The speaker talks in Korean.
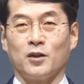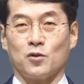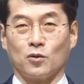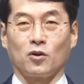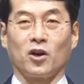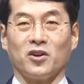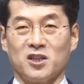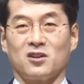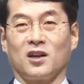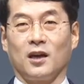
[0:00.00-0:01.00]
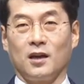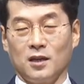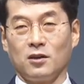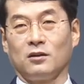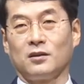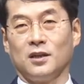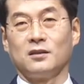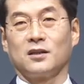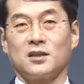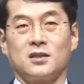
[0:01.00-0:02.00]
종교개혁 이전에 이런
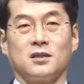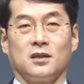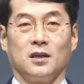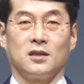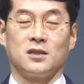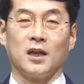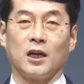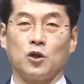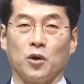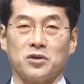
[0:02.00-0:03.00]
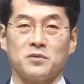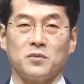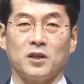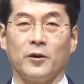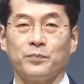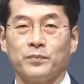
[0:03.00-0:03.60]
일들이 진행이 되었습니다.